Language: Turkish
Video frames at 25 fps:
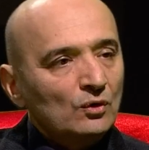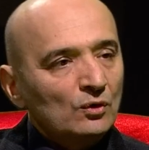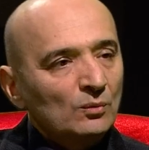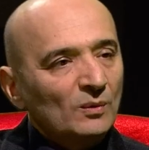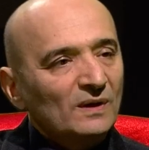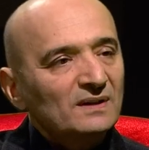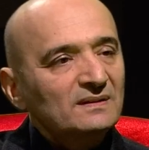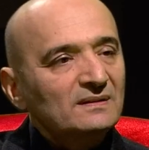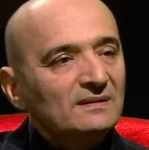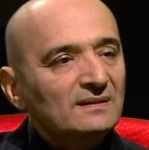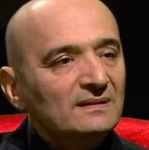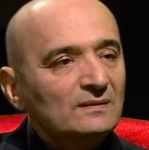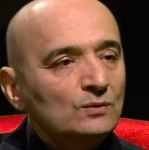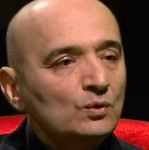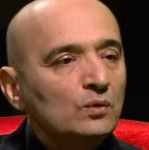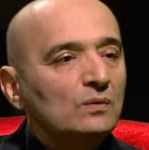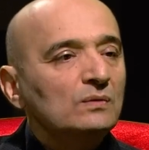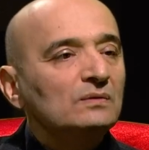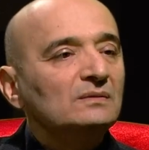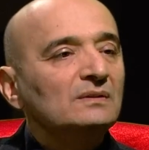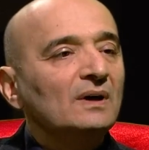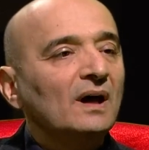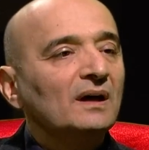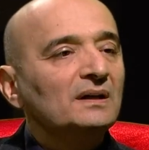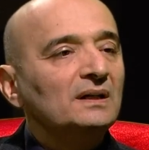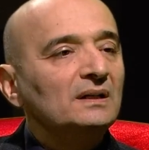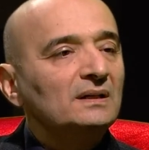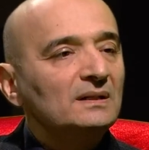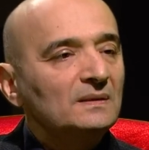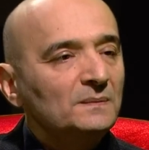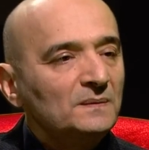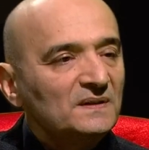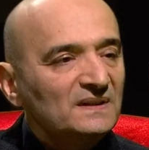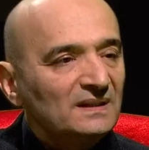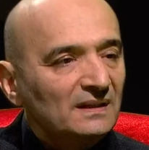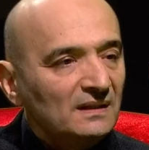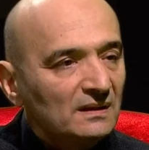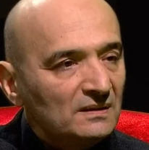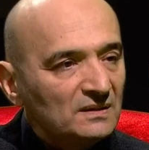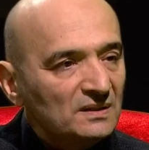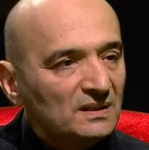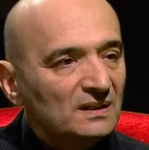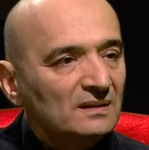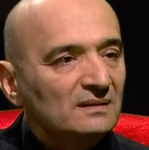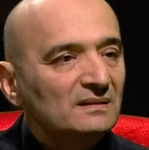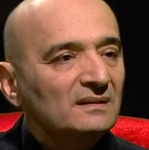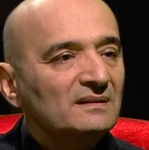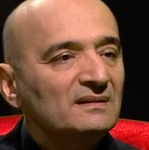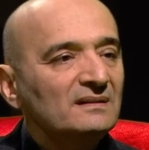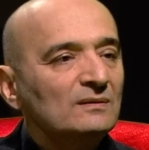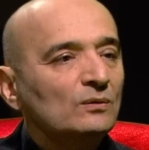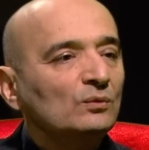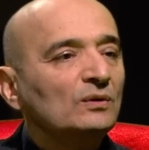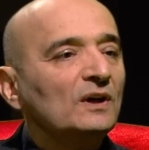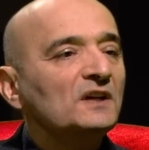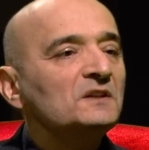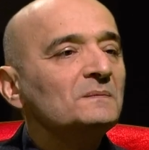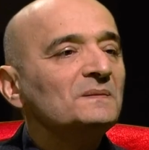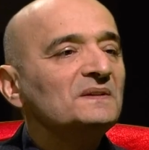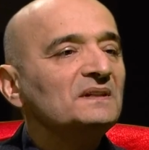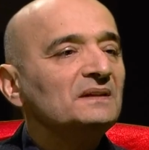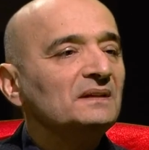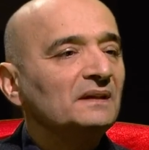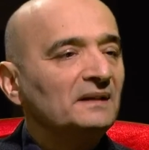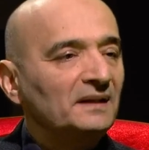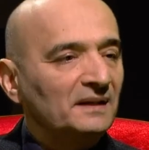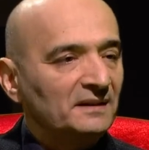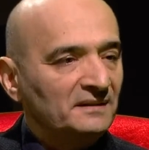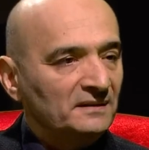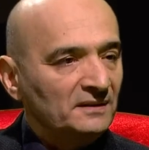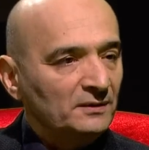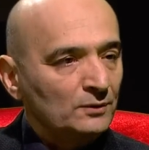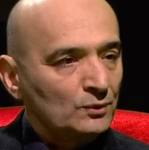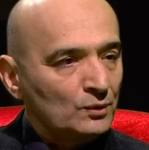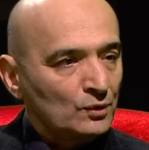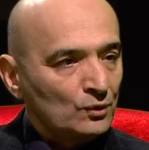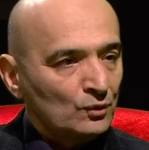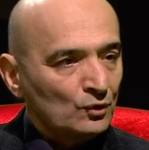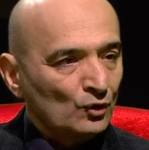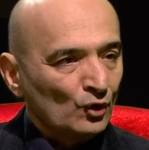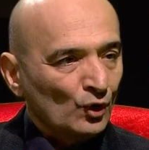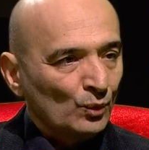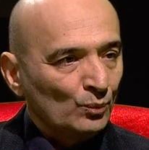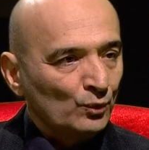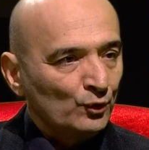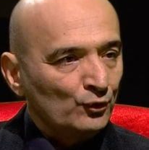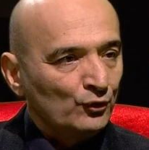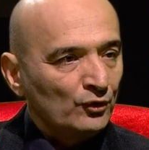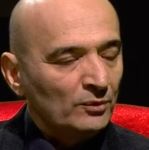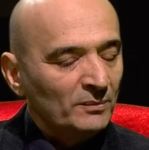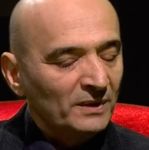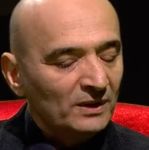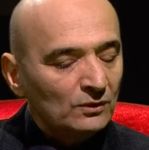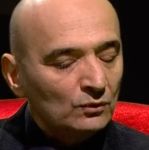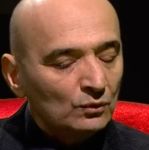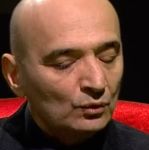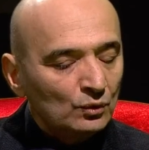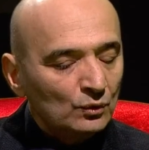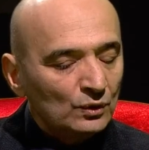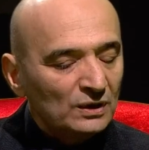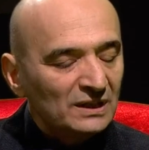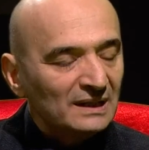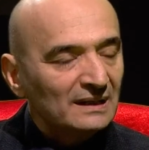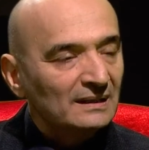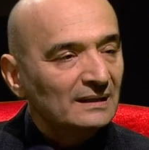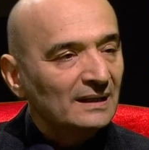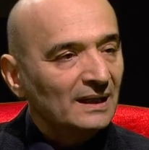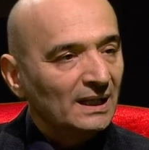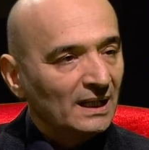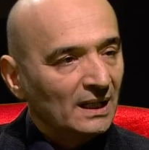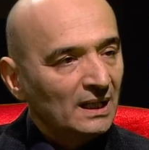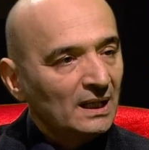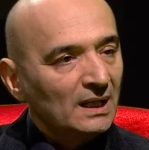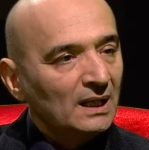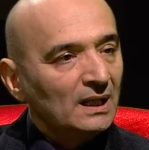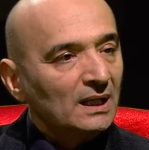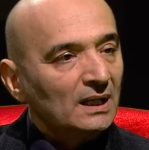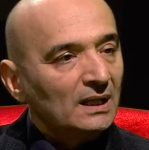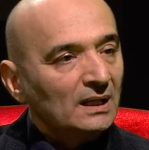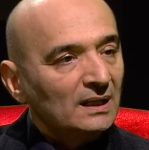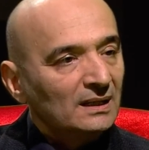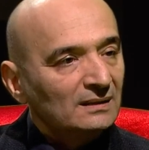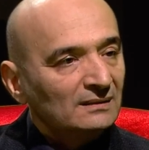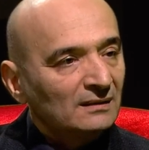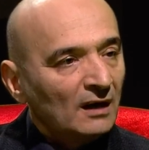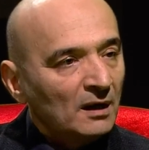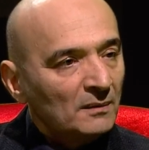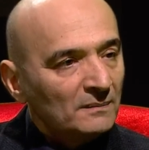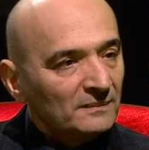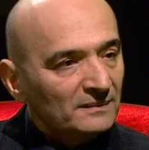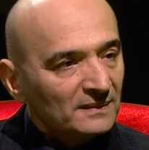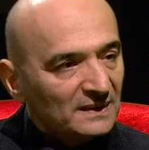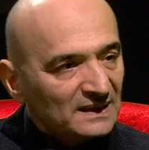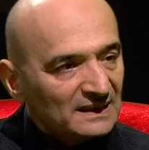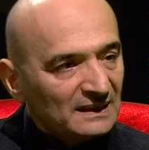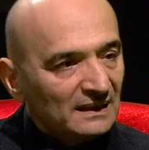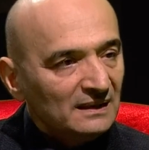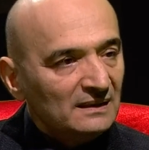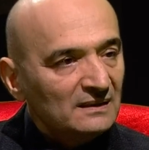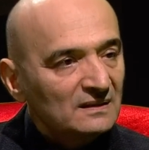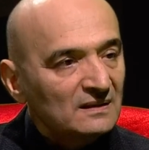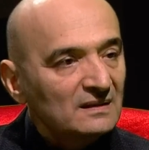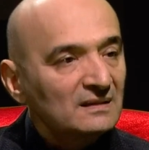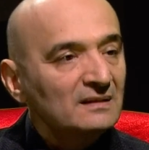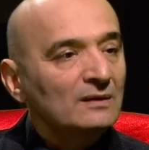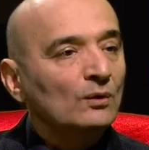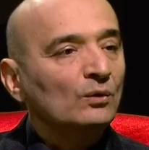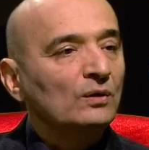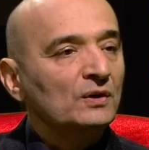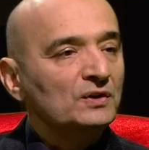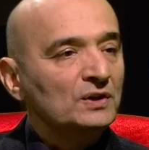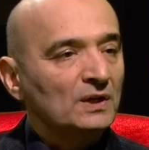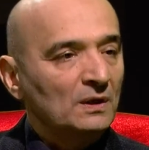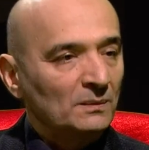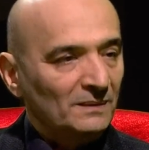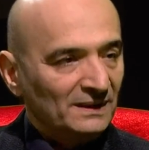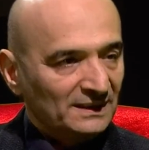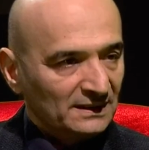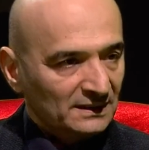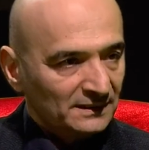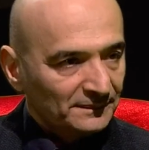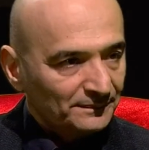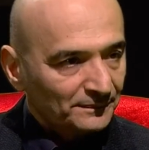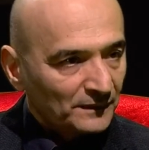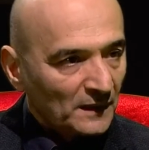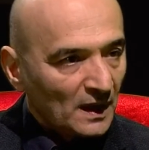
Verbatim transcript: Aslında çok daha geniş bir seyirci kitlesine ulaşması gerektiğini düşünüyorum bu filmin. Hı hı. Türkiye'de e, tam tam seyircisine ulaşamadı.